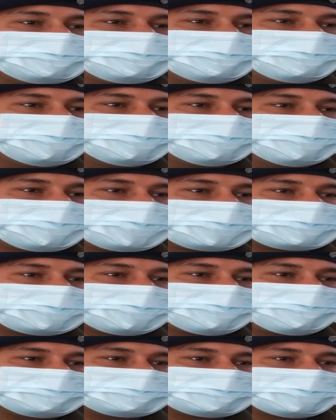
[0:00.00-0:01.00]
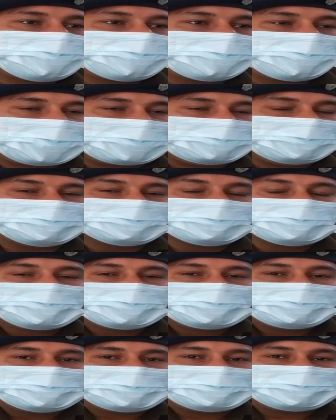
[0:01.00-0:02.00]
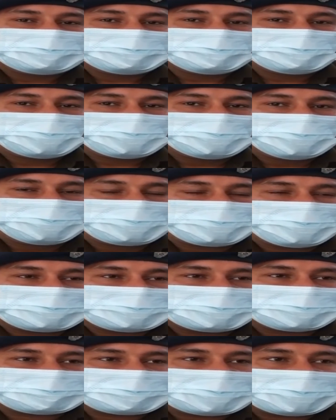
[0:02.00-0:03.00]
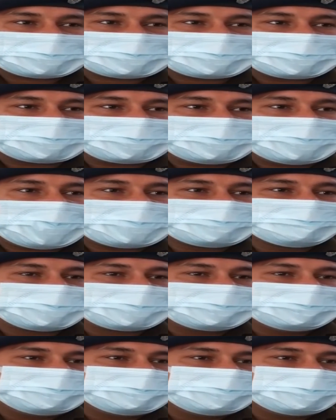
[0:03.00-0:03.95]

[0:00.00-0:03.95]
तीनों माता पिता व भाई इन तीनों लोगों को गिरफ्तार करके आज माननीय